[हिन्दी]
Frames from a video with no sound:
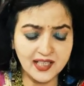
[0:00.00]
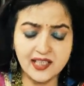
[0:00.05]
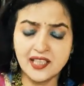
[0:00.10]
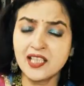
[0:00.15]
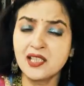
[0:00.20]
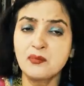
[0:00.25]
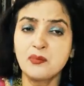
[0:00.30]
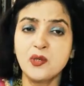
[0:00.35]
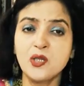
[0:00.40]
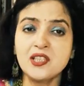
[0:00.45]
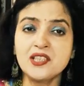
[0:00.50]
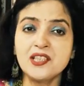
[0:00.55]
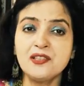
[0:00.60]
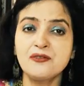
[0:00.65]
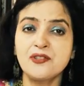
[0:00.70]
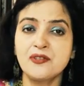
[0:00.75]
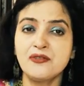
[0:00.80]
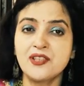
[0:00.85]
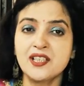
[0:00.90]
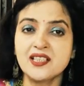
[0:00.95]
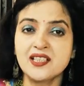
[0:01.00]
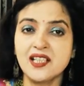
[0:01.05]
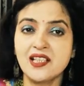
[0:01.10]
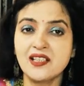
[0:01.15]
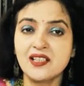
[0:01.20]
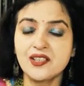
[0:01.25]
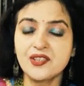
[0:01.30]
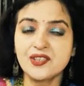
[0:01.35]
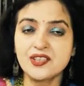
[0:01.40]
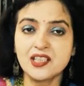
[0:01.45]
एक बहुत ही
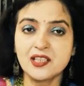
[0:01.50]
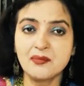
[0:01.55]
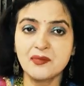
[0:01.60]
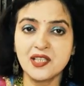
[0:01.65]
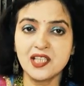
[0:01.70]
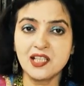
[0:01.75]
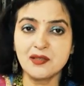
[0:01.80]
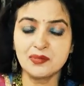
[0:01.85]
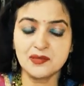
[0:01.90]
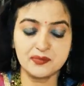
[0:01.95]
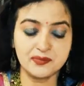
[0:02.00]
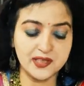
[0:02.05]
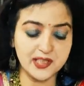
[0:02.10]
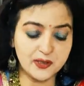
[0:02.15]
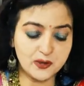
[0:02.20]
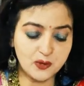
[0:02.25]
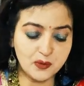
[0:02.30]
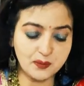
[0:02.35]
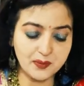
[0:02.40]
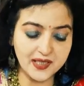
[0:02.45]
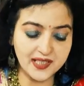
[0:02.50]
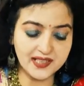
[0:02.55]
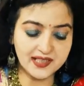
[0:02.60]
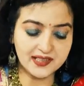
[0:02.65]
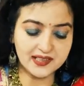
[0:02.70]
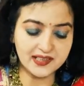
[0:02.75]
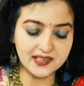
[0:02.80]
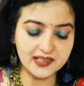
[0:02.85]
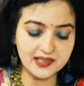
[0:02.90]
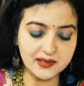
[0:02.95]
वफादार रिश्ते में आप अपने को
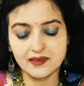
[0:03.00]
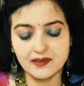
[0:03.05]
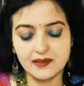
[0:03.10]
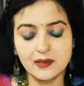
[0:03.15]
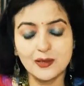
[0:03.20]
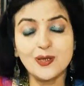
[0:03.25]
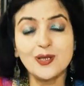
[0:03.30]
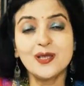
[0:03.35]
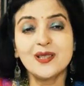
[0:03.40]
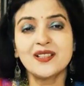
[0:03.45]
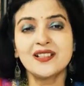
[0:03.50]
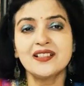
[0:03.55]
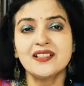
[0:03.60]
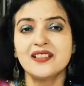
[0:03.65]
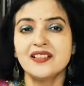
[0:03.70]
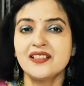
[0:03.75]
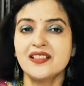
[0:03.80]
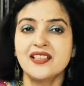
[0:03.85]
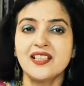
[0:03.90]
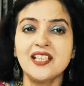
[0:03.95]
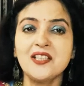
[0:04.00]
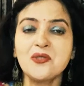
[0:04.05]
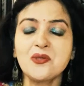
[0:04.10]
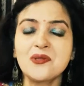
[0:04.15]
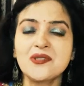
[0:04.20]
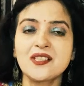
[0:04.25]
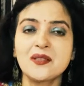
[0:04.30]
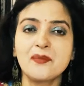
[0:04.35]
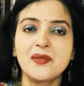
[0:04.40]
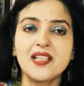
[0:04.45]
पाएंगे और ये जो
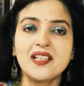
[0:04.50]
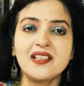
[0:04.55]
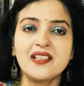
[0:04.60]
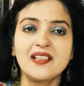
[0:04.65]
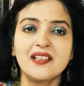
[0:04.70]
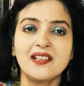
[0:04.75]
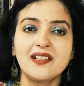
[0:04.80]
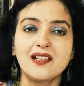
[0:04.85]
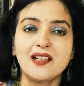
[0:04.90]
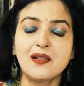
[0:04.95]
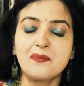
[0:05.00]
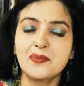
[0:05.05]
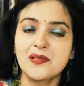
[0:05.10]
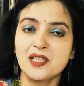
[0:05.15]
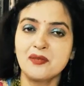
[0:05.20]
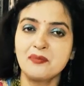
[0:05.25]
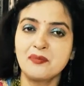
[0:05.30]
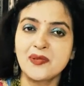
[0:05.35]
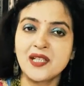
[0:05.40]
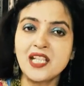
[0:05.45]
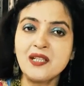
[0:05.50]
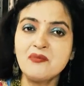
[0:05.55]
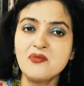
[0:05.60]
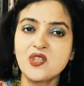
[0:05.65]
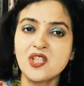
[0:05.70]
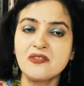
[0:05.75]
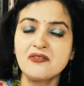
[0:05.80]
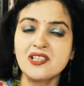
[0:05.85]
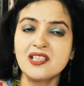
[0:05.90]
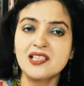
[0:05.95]
समय है आपका प्रेम
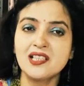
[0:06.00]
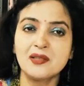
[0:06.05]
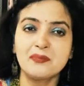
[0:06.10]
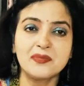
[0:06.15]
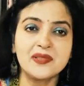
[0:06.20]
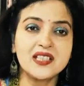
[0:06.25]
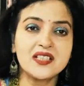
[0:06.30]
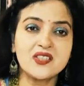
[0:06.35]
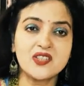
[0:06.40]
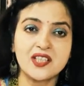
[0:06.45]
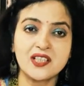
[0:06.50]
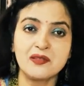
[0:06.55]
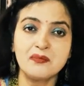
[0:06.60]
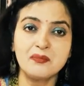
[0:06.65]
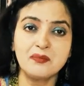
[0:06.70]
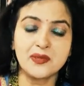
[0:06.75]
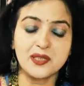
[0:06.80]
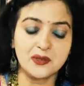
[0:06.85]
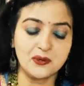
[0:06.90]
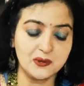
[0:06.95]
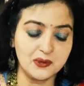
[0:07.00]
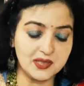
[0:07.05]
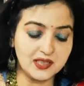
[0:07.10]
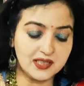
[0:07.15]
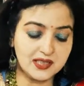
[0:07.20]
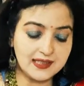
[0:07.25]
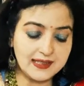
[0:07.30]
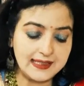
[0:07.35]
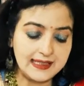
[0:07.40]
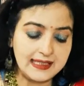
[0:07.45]
जीवन अपने चरम पे
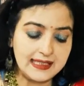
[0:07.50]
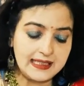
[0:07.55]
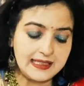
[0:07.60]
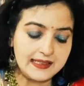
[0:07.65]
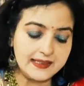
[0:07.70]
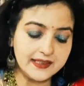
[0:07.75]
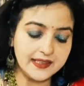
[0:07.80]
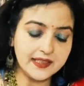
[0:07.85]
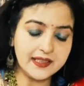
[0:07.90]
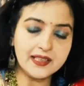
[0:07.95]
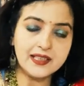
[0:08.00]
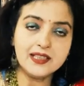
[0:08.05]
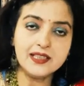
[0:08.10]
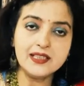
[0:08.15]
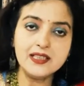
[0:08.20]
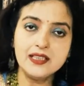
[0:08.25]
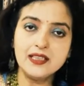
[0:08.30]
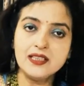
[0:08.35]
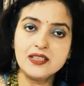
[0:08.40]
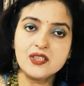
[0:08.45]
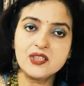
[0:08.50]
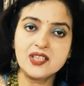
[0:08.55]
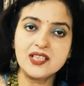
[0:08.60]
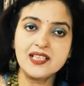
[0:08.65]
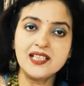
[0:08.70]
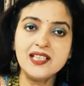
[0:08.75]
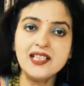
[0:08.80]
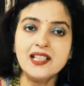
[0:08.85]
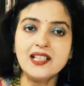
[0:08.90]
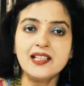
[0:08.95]
होगा देखिए
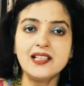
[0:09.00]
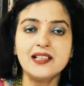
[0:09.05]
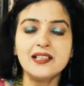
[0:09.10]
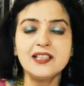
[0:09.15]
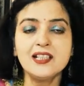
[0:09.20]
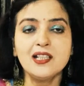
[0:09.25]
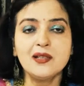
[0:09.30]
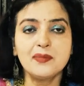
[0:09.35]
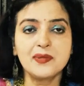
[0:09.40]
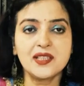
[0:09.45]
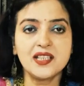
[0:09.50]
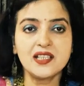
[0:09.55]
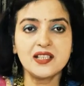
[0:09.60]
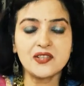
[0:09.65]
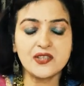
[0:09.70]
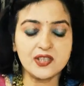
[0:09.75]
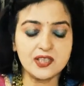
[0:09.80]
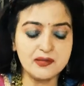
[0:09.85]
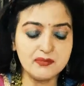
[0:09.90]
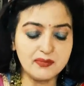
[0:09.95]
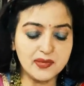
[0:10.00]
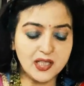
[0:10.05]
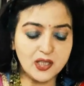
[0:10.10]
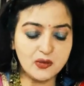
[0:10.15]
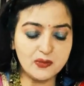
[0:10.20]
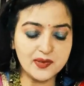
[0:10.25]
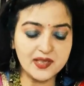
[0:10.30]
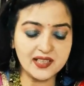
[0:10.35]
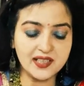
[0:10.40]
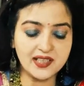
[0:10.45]
शनि हालांकि आपके अष्टम
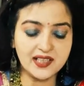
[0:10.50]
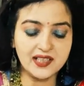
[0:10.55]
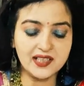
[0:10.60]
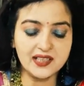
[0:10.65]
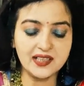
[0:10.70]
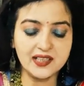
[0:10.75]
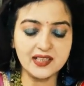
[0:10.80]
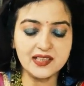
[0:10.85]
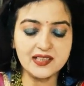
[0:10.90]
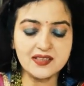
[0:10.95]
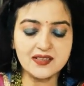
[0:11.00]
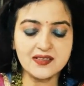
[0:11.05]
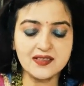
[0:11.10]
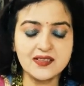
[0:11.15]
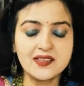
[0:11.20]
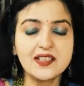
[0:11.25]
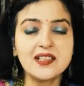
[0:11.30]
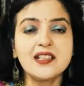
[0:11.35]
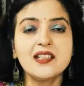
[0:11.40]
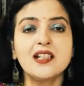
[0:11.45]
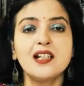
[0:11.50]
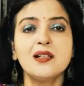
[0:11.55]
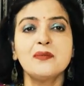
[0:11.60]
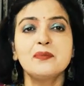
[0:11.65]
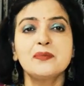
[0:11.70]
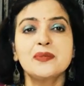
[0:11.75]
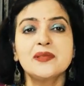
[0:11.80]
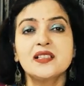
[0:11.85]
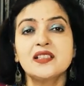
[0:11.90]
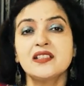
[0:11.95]
भाव में रहेंगे जिससे
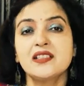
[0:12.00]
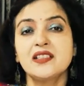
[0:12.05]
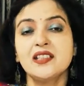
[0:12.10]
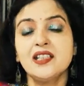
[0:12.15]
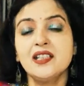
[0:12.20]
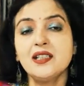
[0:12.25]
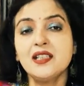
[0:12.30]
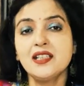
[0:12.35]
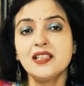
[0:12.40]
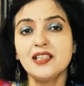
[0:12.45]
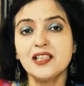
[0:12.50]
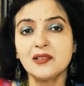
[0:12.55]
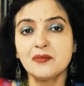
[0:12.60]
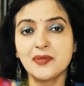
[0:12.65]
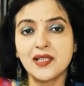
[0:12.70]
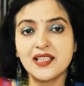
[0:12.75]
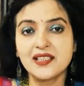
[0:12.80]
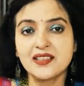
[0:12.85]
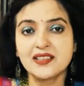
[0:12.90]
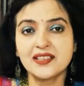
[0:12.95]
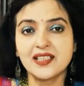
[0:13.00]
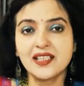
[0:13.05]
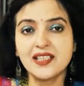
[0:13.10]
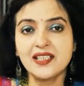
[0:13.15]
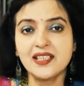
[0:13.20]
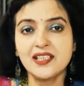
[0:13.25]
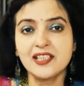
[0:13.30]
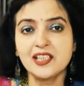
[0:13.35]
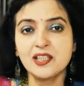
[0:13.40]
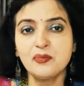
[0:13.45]
आप ये एक बात तय
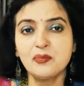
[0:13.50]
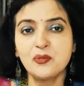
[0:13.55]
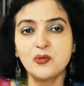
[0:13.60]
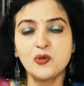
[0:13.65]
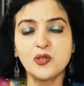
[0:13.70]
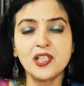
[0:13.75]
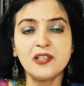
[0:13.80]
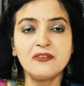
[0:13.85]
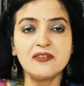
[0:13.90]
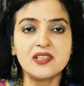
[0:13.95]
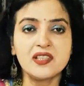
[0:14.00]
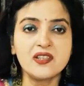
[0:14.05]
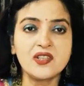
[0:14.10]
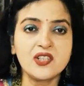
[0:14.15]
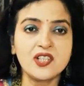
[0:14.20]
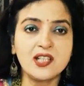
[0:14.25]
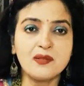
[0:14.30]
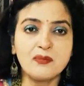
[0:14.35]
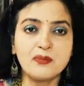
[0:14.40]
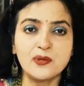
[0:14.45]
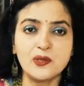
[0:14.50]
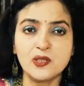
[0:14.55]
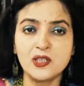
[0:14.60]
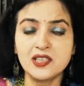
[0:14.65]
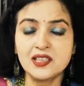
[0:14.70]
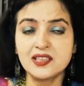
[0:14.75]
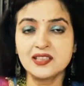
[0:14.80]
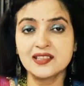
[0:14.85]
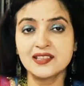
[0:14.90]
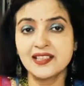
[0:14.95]
है कि पूरे वर्ष आप
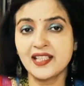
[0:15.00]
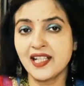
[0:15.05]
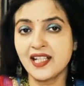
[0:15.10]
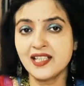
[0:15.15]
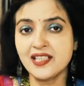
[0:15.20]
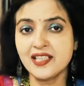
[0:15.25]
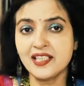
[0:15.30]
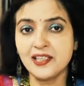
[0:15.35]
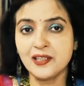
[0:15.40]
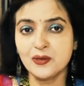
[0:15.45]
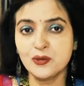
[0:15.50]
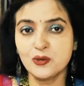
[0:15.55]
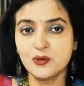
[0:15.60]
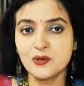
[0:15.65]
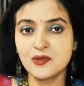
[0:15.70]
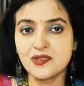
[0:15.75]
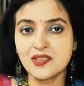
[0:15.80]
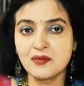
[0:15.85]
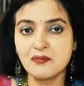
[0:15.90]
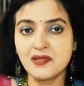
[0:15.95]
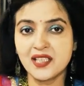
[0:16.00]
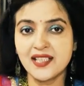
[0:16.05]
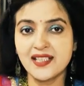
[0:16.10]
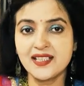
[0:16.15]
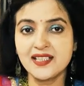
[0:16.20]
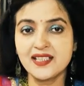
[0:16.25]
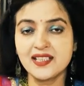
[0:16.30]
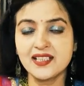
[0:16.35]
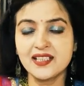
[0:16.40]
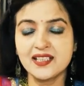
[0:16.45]
बहुत नए नए लोगों से
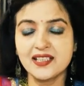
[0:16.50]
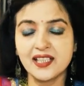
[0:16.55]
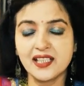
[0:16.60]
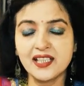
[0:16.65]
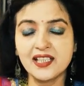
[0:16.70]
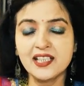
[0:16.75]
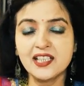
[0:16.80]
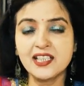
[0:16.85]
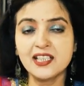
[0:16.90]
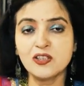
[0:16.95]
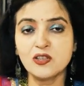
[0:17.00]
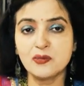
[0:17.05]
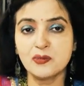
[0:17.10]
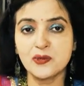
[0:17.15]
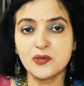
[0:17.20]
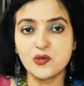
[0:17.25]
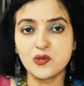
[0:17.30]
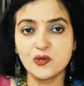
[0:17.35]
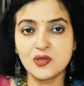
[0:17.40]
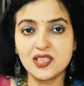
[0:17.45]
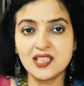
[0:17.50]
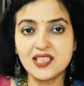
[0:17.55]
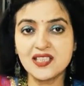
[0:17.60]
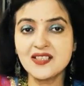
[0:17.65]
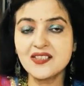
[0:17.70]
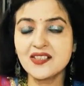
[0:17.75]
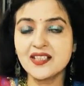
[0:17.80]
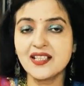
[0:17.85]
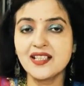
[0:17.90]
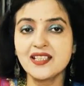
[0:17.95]
मिलेंगे नई नई
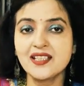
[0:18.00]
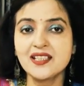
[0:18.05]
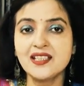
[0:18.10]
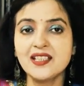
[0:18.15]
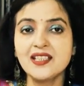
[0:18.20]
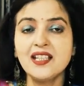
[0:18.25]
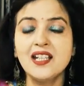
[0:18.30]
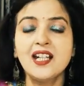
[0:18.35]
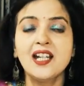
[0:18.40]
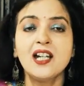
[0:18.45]
अपॉर्चुनिटीज़ आएगी